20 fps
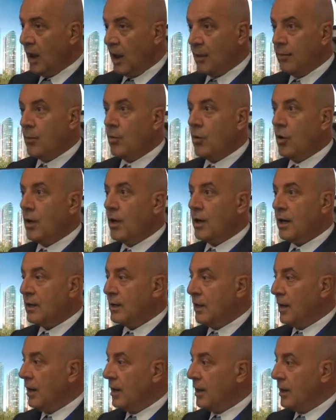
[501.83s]
Ama bu
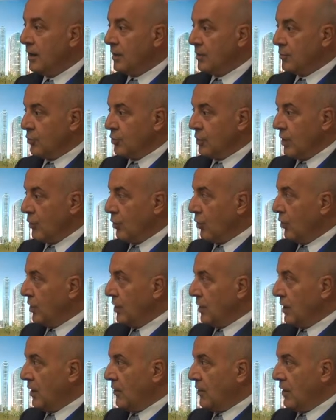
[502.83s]
arada bundan 10
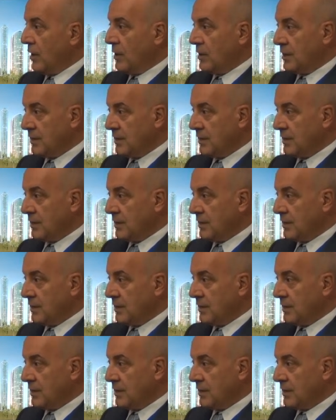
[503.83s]
yıl evvel,